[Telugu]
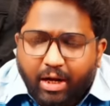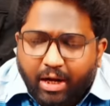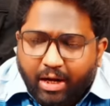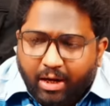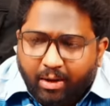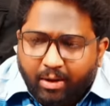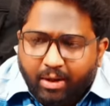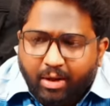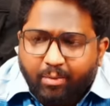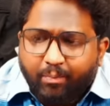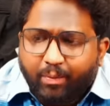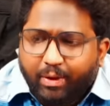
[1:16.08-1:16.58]

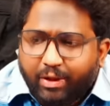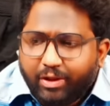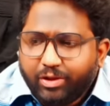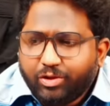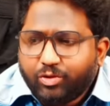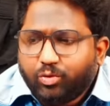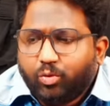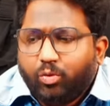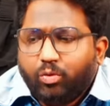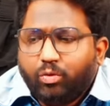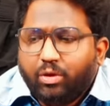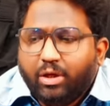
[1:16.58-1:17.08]
ఆయన దాన్ని
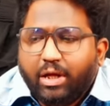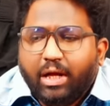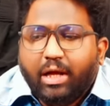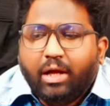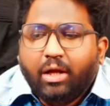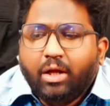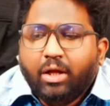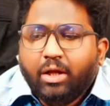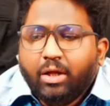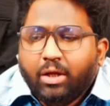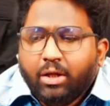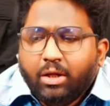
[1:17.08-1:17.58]
పట్టించుకోకుండా
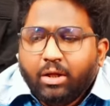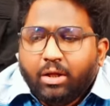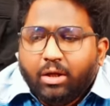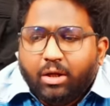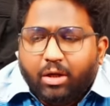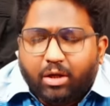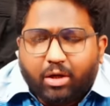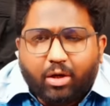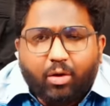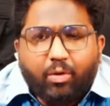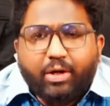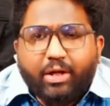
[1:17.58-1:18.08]

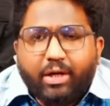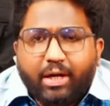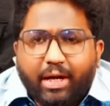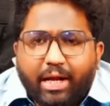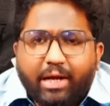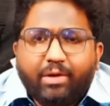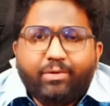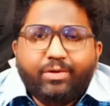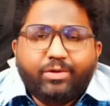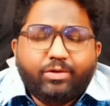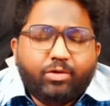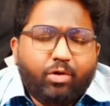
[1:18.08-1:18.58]
రౌడీ
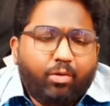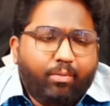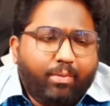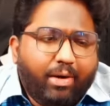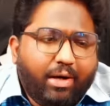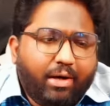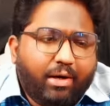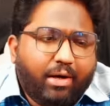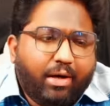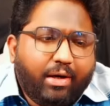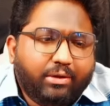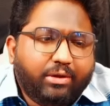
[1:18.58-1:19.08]
లాంగ్వేజ్లో
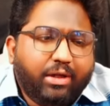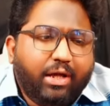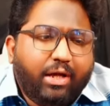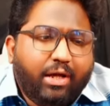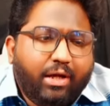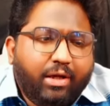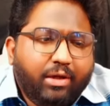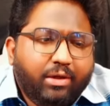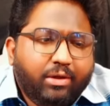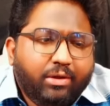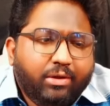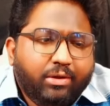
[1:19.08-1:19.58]
మాట్లాడతా
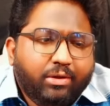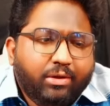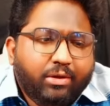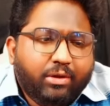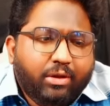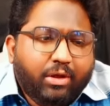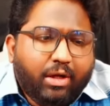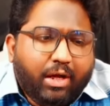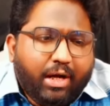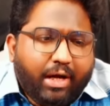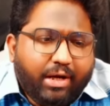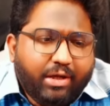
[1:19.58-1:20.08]

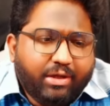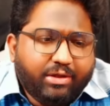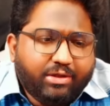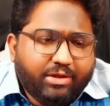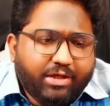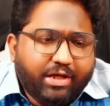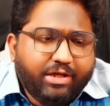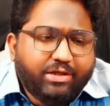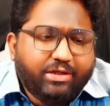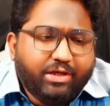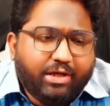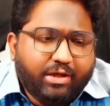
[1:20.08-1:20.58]
ఆయన
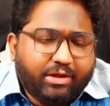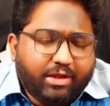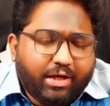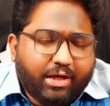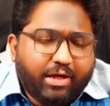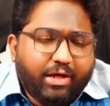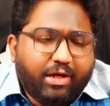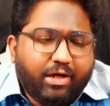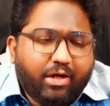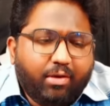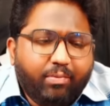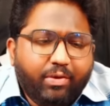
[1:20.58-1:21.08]
స్టేచర్కి
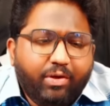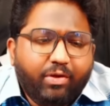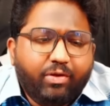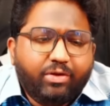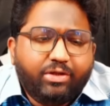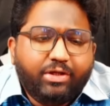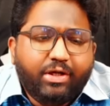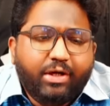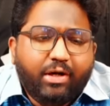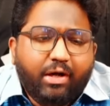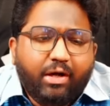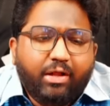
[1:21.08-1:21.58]
తగ్గట్టుగా
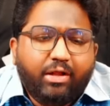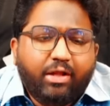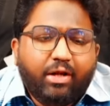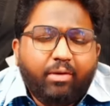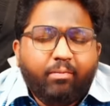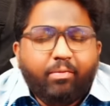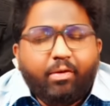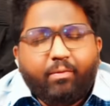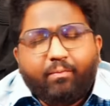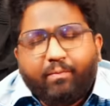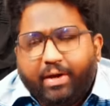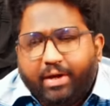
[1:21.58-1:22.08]
బిహేవ్
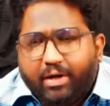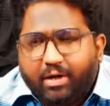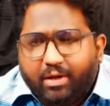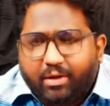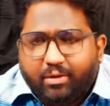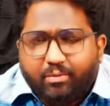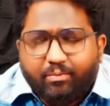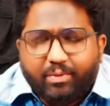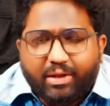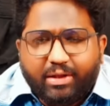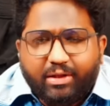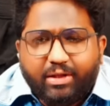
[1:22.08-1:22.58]
చేయట్లేదని పాపం ఆయన
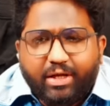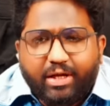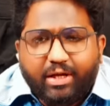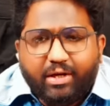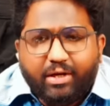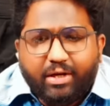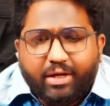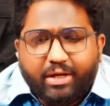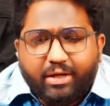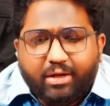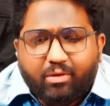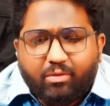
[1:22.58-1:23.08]
పెద్ద
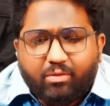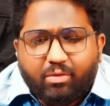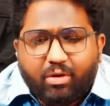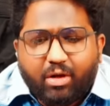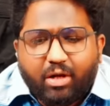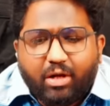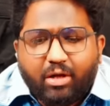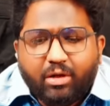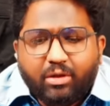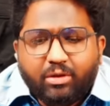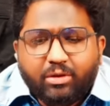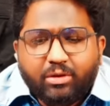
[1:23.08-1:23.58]
ఆయన ఆయన ఒక
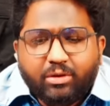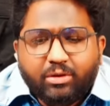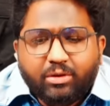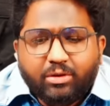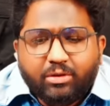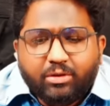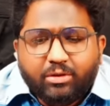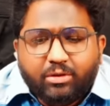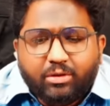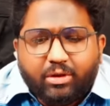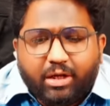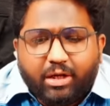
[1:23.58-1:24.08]

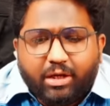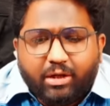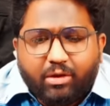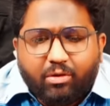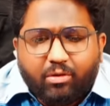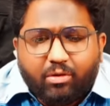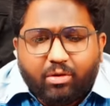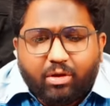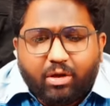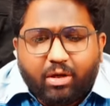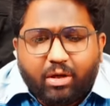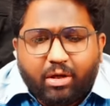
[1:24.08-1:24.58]
ఆయన
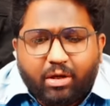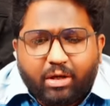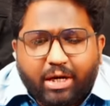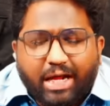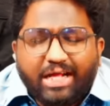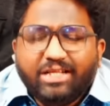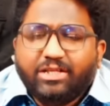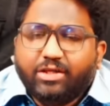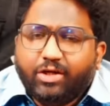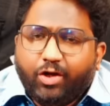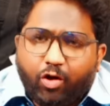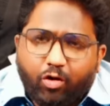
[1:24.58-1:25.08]
ఒక
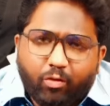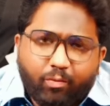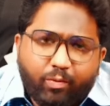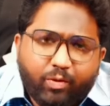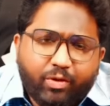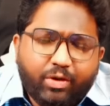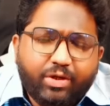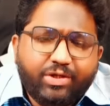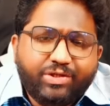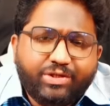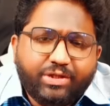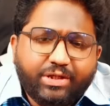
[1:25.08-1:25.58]
రాజకీయ
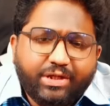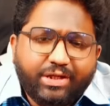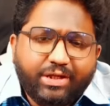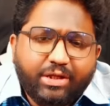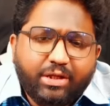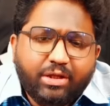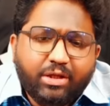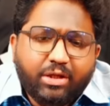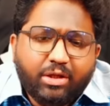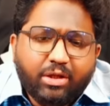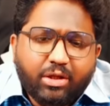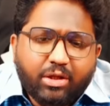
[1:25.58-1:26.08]
అనుభవం నుంచి
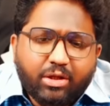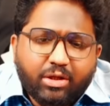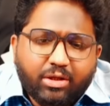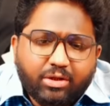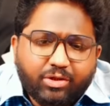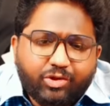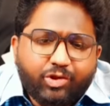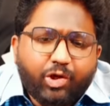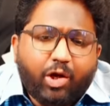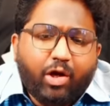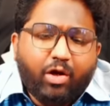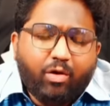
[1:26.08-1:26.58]

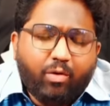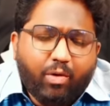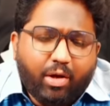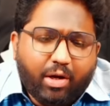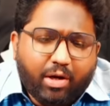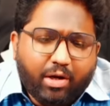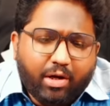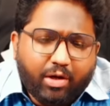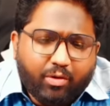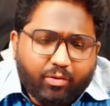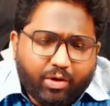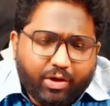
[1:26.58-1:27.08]

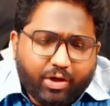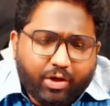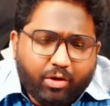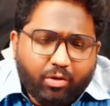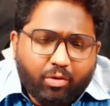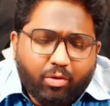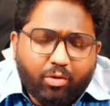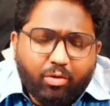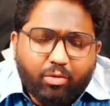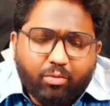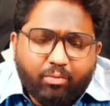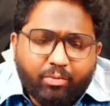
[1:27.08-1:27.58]
జాలువారినటువంటి
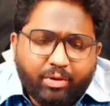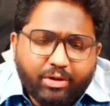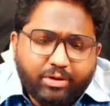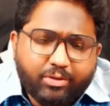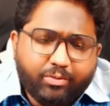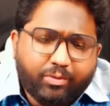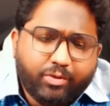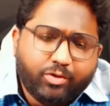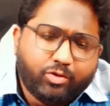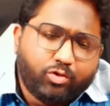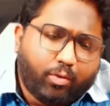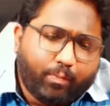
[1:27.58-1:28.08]
ఎన్నో
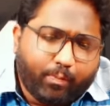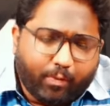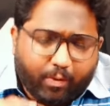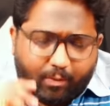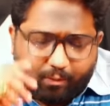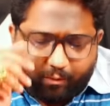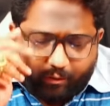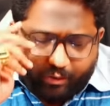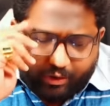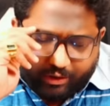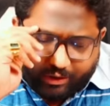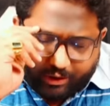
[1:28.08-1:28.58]
మంచి మంచి గొప్ప
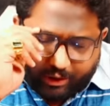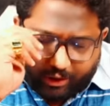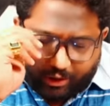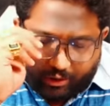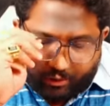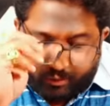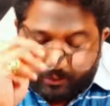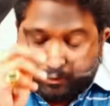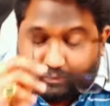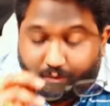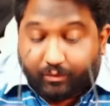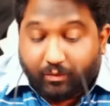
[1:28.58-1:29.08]
గొప్ప
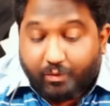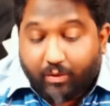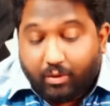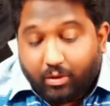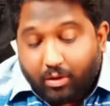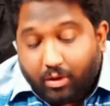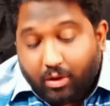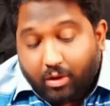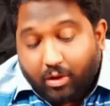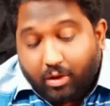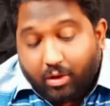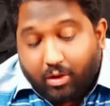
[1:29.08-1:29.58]
విషయాలు
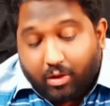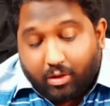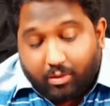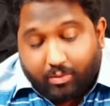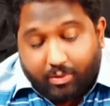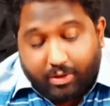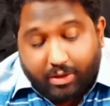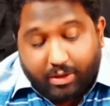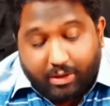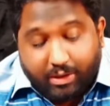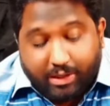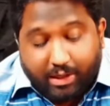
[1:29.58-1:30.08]

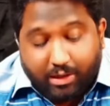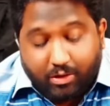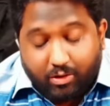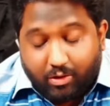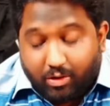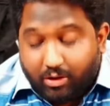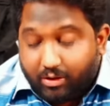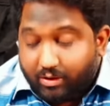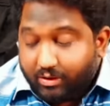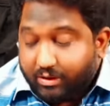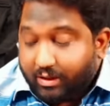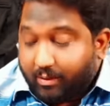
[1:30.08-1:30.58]
ఈయన
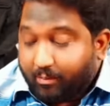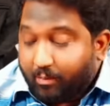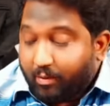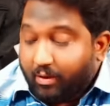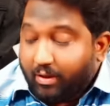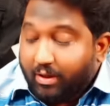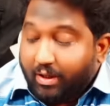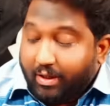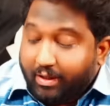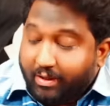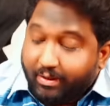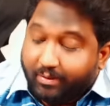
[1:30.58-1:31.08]
కళ్ళలోట్టు
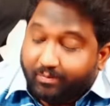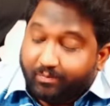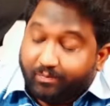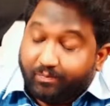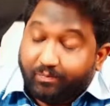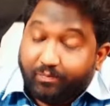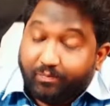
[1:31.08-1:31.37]
చెప్పలేం కట్టి